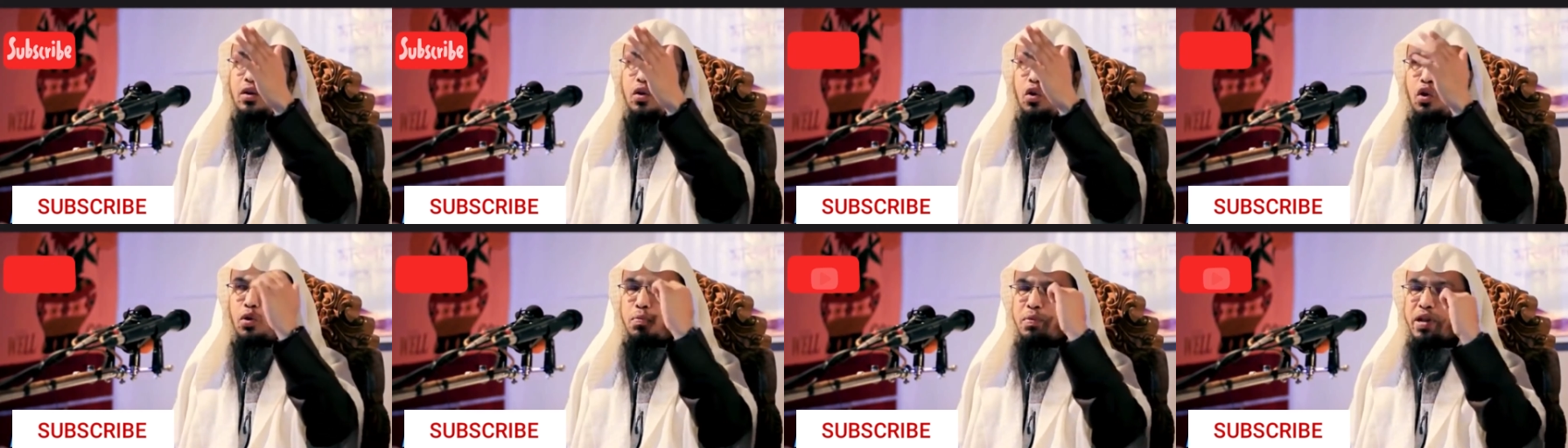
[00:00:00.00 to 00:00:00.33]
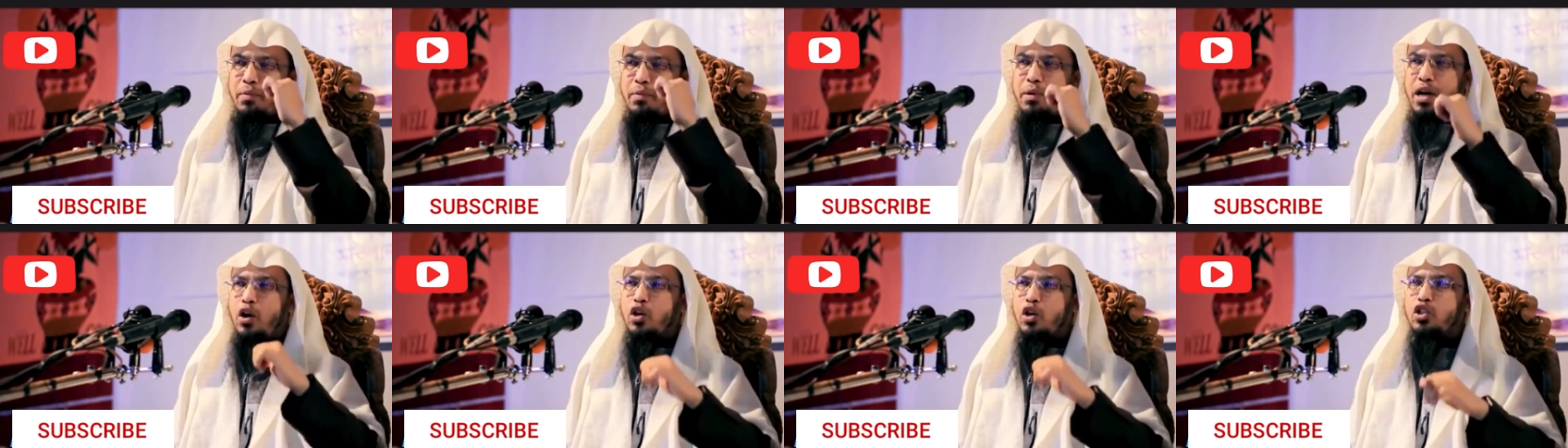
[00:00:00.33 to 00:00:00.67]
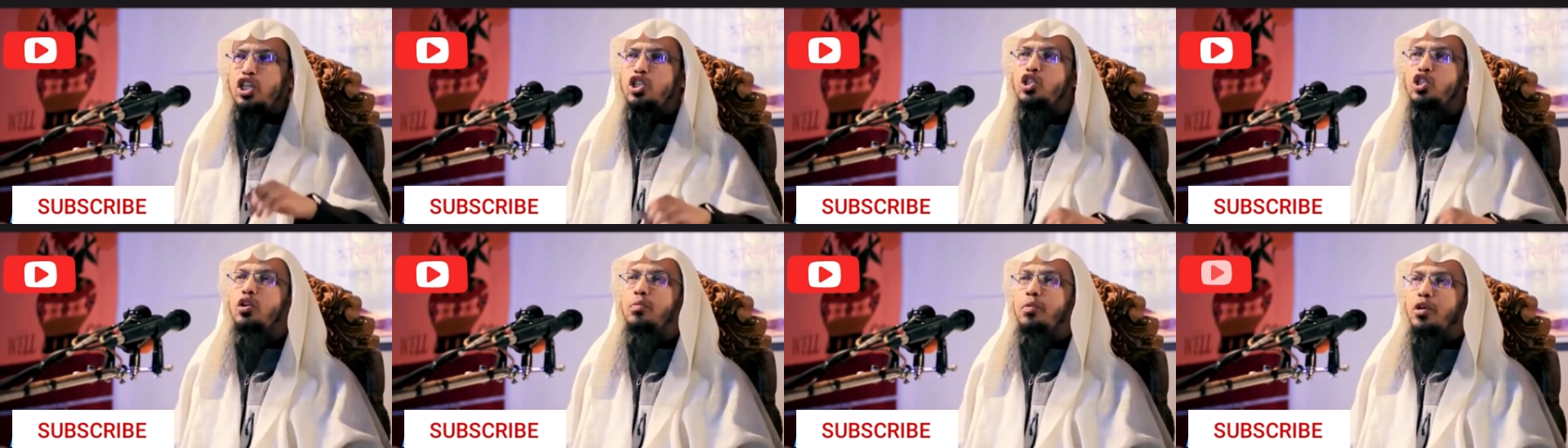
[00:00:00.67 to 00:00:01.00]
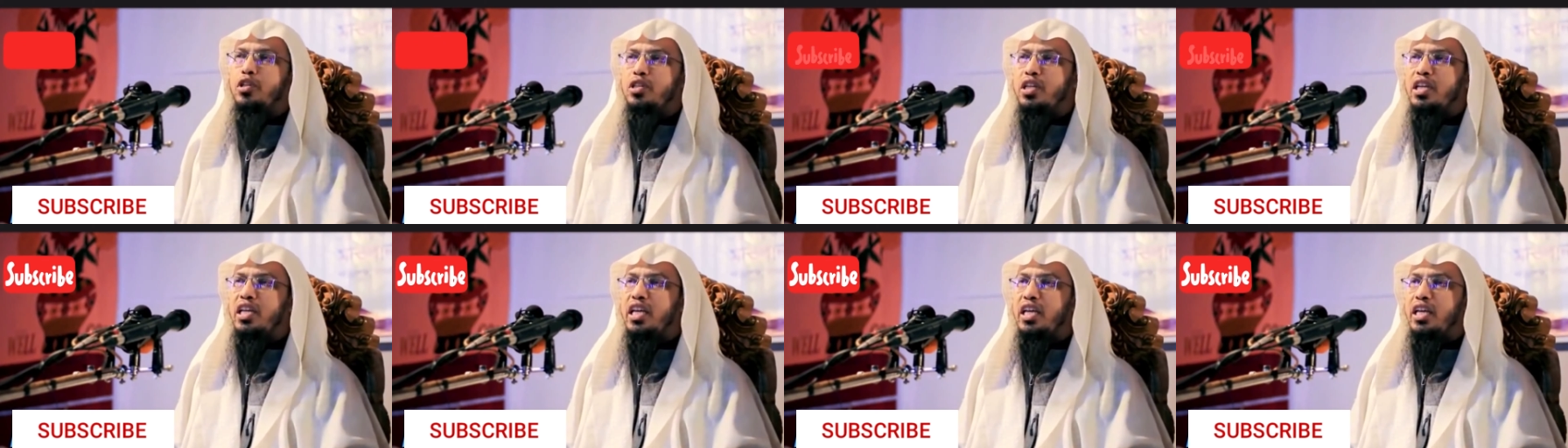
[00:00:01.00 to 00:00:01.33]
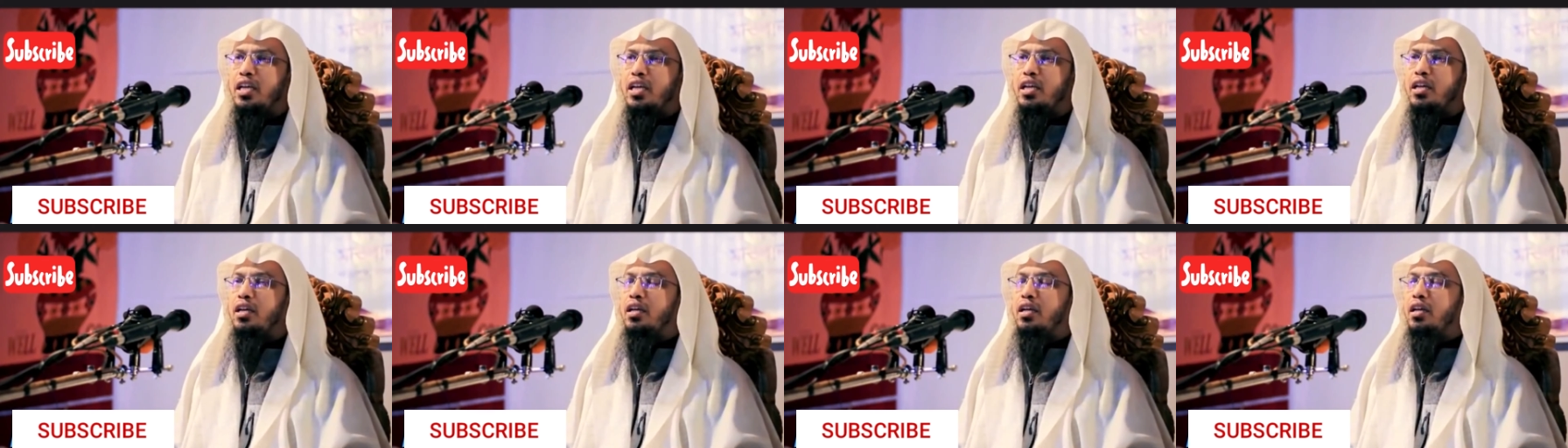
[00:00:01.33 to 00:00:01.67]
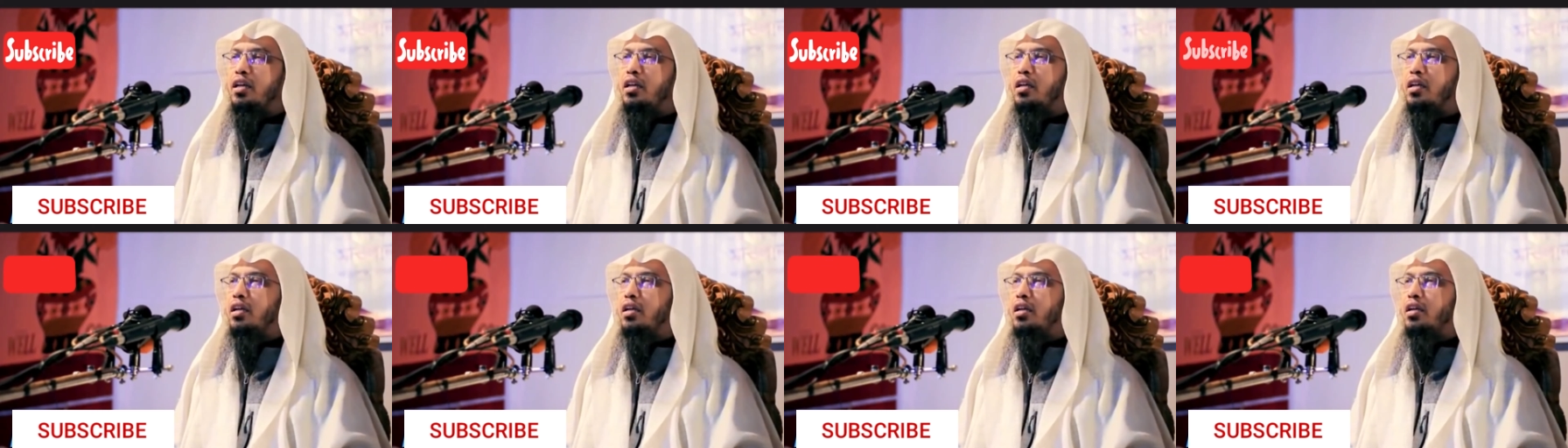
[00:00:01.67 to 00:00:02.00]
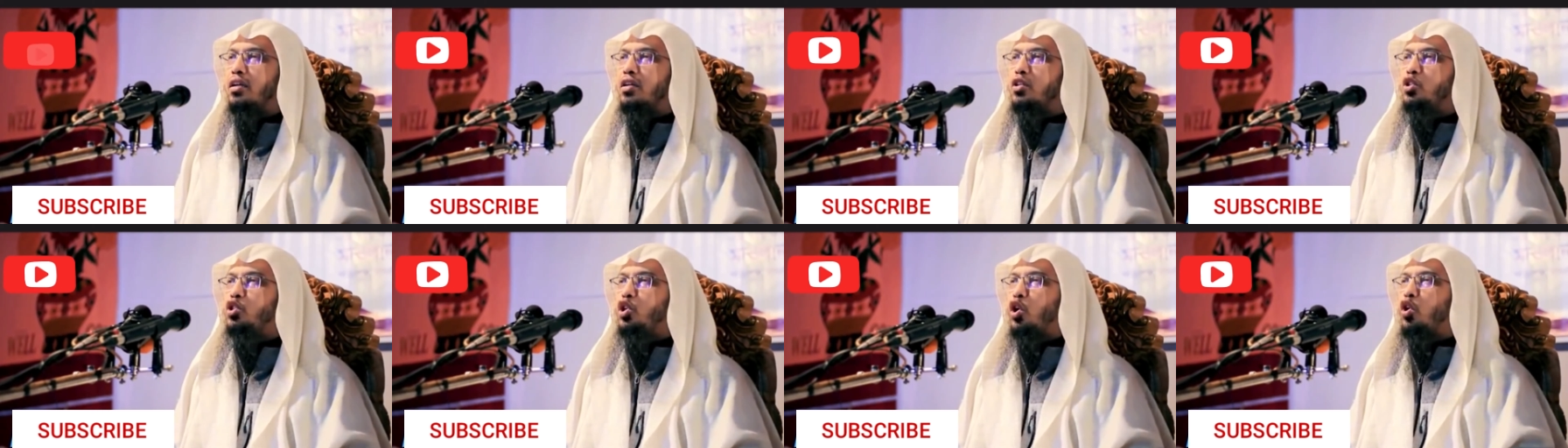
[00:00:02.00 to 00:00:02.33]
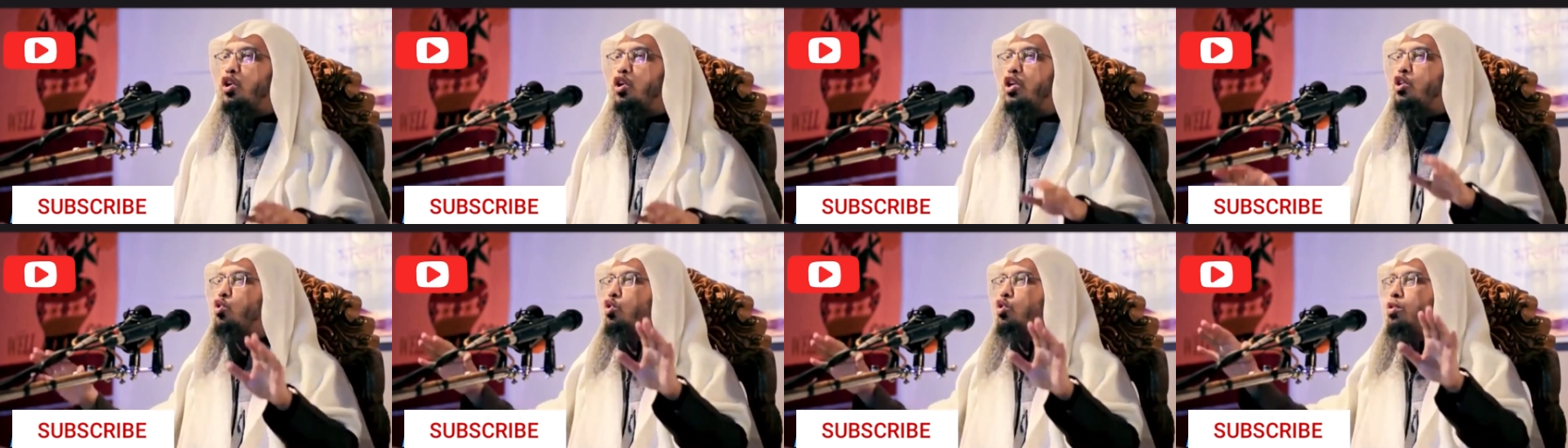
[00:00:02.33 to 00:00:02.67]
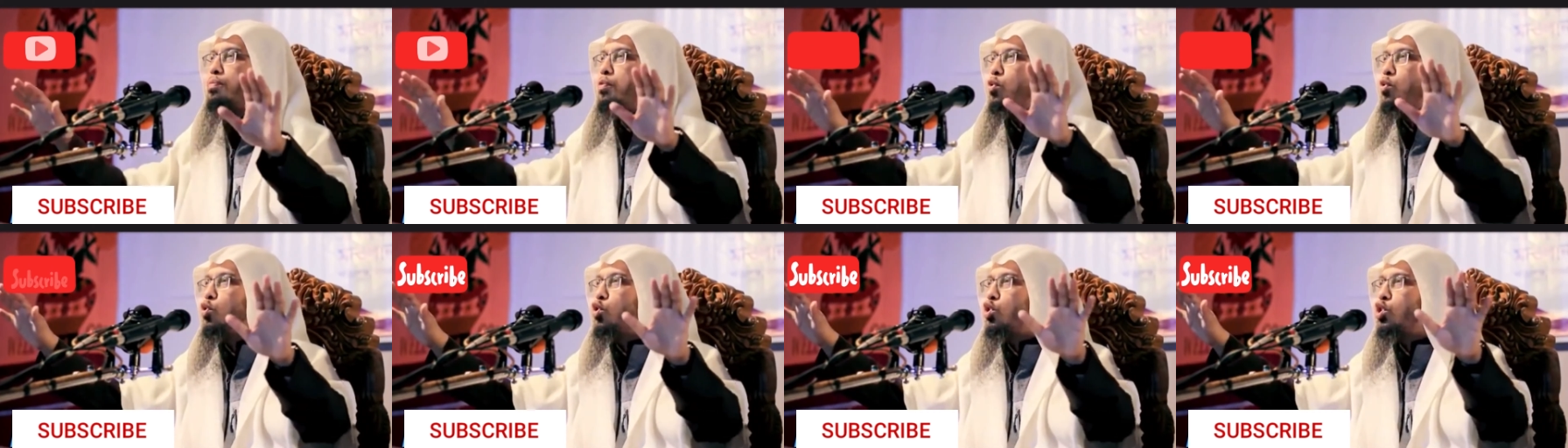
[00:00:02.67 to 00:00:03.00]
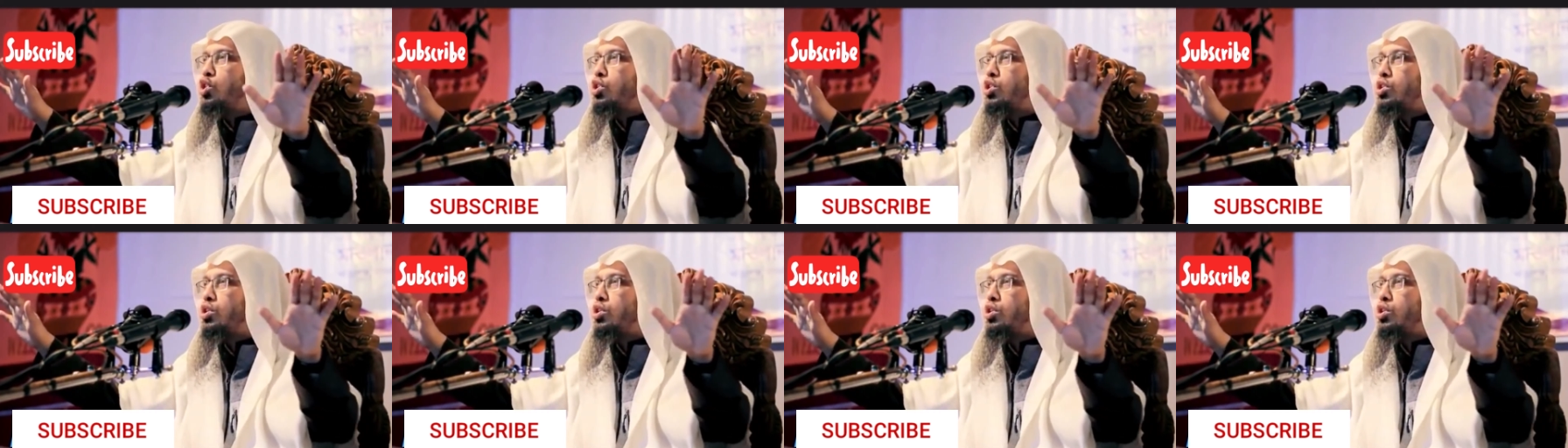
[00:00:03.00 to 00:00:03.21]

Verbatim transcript: ওমরা বা হজের সময় তিনি যখনই কোনো পুরুষ